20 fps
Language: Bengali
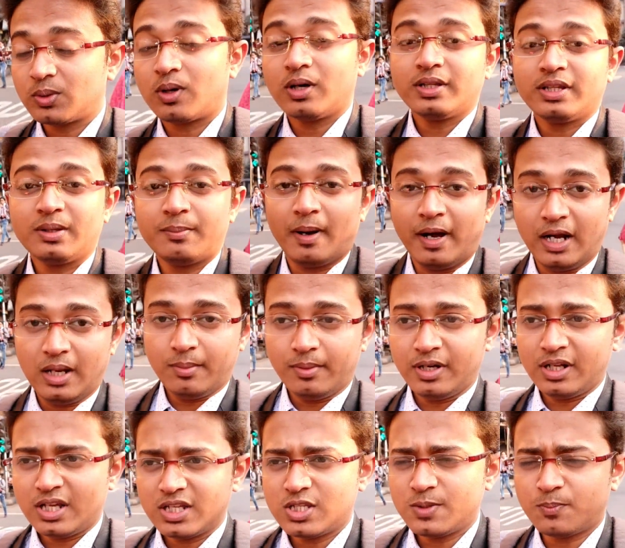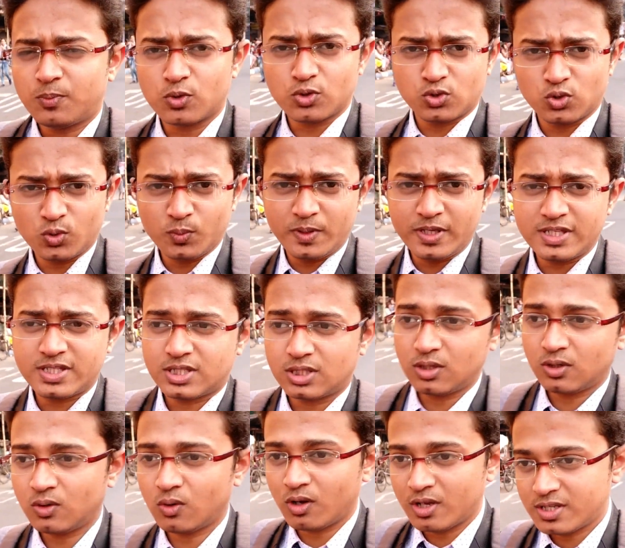ওখান থেকে বাইরে বেরিয়ে গেছি প্রচুর ভিড় ছিল
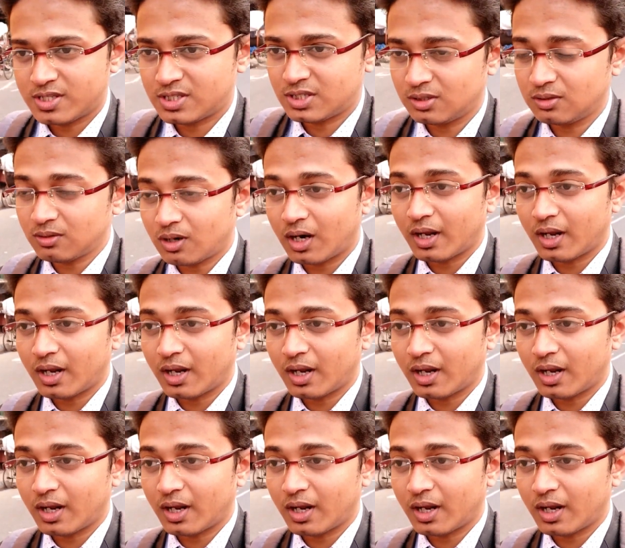নয়েজ ছিল